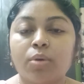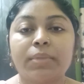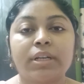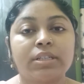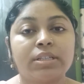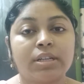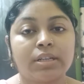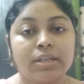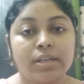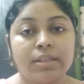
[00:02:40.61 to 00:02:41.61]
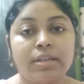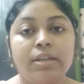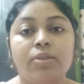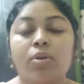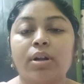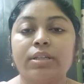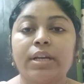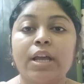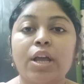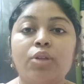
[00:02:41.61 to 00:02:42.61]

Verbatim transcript: কম থাকে সেটাকে যাতে ঠিক করা যায়